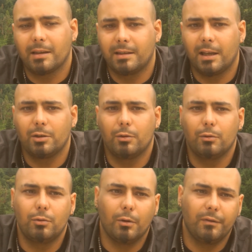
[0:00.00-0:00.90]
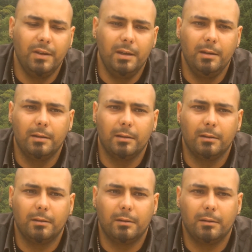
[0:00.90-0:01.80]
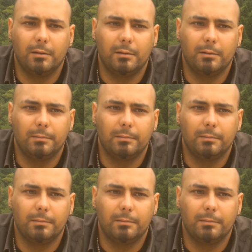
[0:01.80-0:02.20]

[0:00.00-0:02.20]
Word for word: stage de survie. Euh,